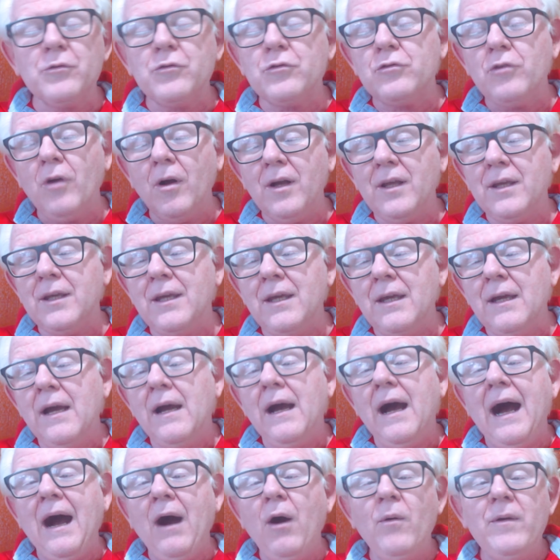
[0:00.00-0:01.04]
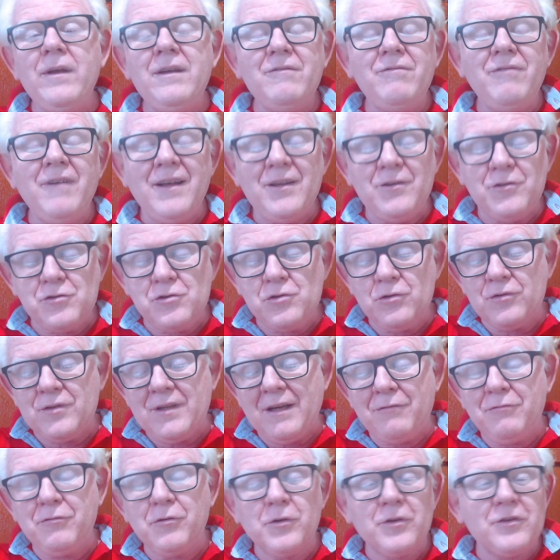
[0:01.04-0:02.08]
Só que ao invés de
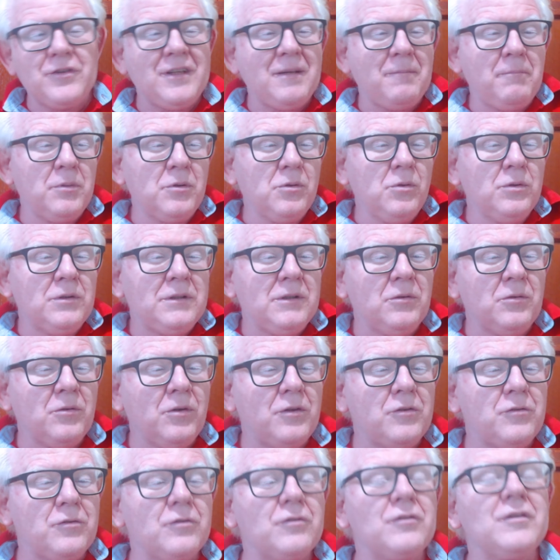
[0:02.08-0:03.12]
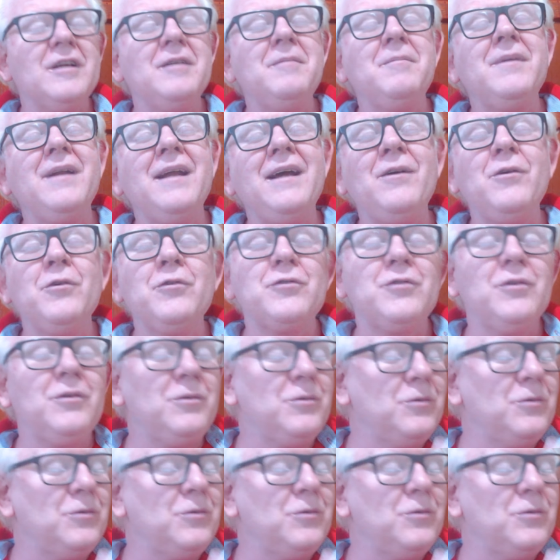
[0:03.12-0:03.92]
usar força bruta, o nosso Sam Nelson